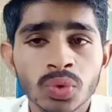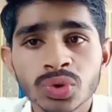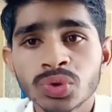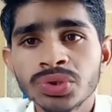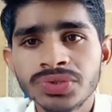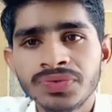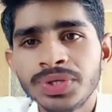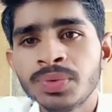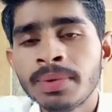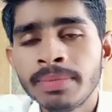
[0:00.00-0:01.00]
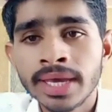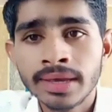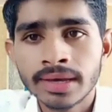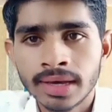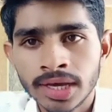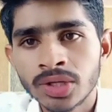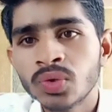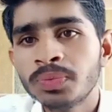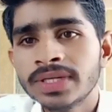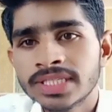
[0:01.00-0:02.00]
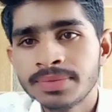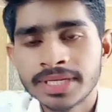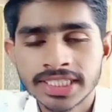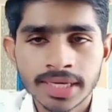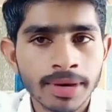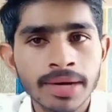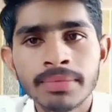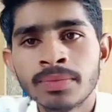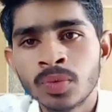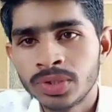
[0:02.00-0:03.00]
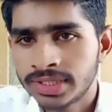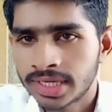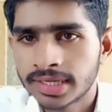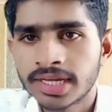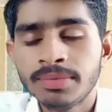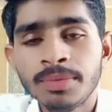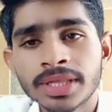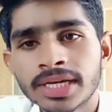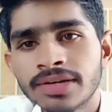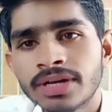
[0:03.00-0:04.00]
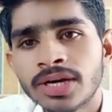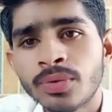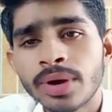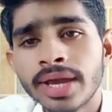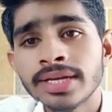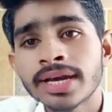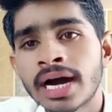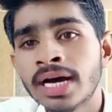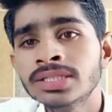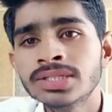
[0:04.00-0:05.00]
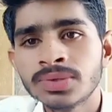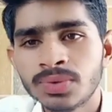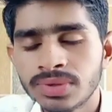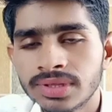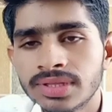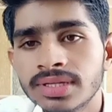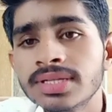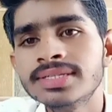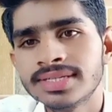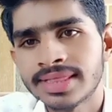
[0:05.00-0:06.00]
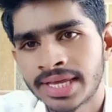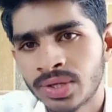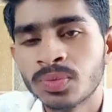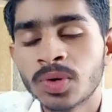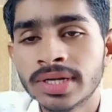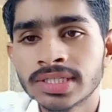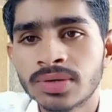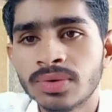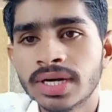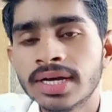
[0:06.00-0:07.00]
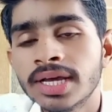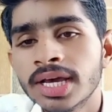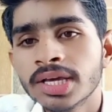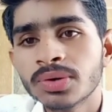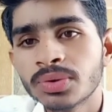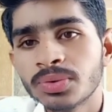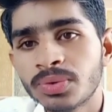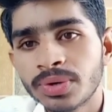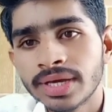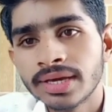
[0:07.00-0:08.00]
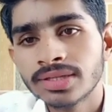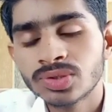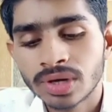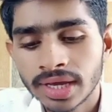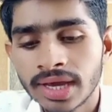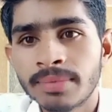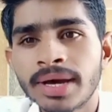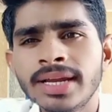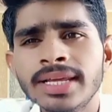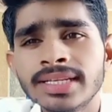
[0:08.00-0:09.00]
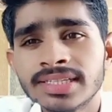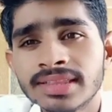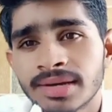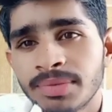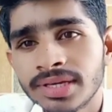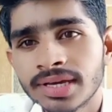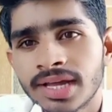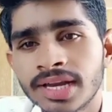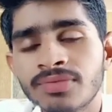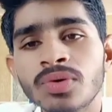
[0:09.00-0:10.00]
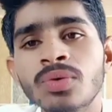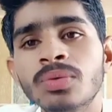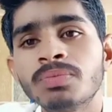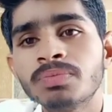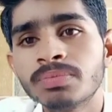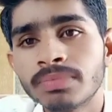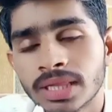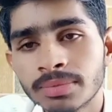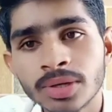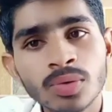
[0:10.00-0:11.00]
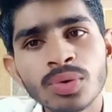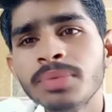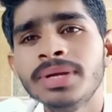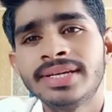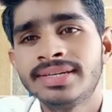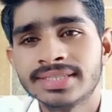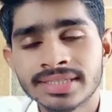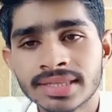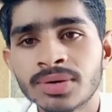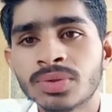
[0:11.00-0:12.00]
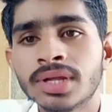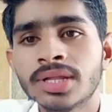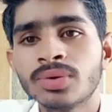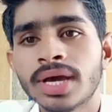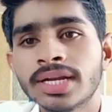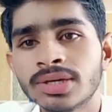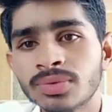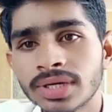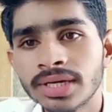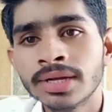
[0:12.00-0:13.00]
दोस्तों इस वीडियो में मैं यूपीएससी बैच के बारे में पूरी जानकारी भी बताने वाला हूं एंड खान सर को दिल से थैंक यू बोलना चाहूँगा क्योंकि उन्होंने जो है हमारे लिए जितना भी किया है ना वो मतलब कि कोई भी नहीं कर सकता उतना तो यार क्योंकि